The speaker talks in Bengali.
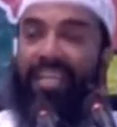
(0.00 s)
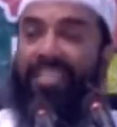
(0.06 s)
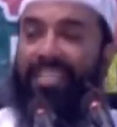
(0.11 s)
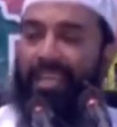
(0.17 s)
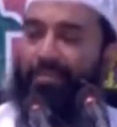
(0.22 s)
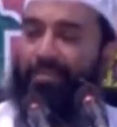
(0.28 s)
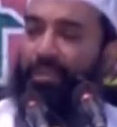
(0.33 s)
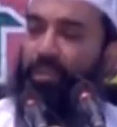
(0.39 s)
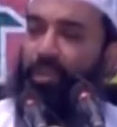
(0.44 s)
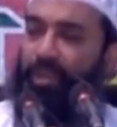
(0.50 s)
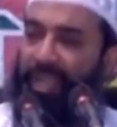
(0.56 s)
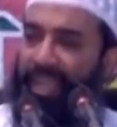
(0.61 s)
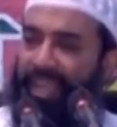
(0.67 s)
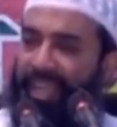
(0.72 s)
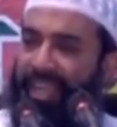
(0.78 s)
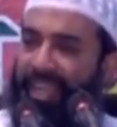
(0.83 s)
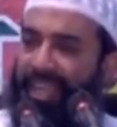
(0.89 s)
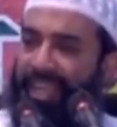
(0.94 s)
রেসের ভিতরে
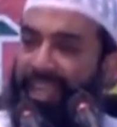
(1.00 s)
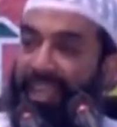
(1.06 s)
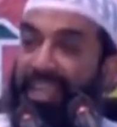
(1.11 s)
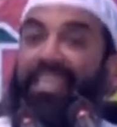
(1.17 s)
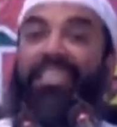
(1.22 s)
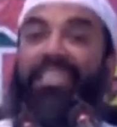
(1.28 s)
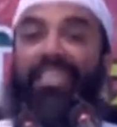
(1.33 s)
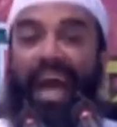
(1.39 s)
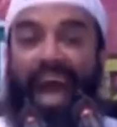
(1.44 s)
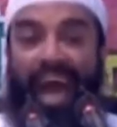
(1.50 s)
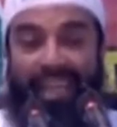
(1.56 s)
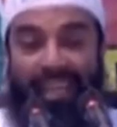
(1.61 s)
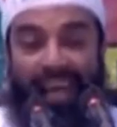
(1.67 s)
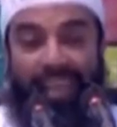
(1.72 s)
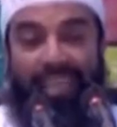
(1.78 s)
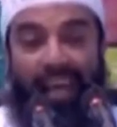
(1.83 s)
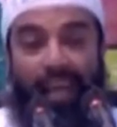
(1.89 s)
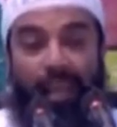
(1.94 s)

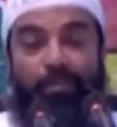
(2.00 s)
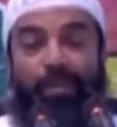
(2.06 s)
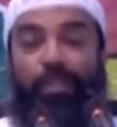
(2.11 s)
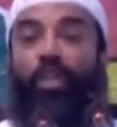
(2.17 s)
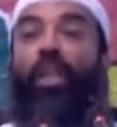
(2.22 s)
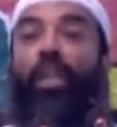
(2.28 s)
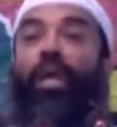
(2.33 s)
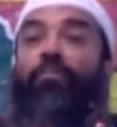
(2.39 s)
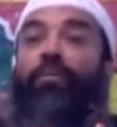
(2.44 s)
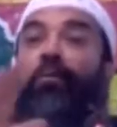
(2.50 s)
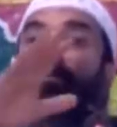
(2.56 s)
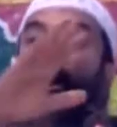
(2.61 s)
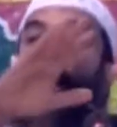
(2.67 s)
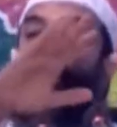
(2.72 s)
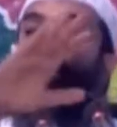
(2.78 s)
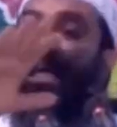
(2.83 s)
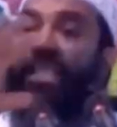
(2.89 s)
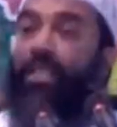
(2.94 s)
সাদাদের ভিতরে
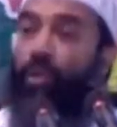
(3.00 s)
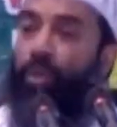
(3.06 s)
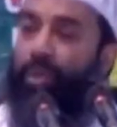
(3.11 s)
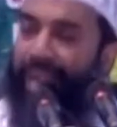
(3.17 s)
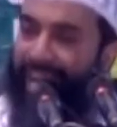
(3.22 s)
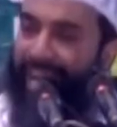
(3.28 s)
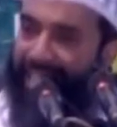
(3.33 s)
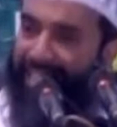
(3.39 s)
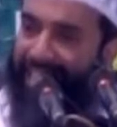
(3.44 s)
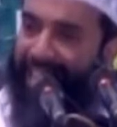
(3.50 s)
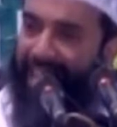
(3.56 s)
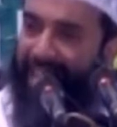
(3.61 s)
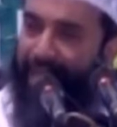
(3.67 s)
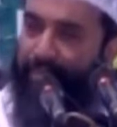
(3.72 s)
বিবাহ সাথী উঠে গেছে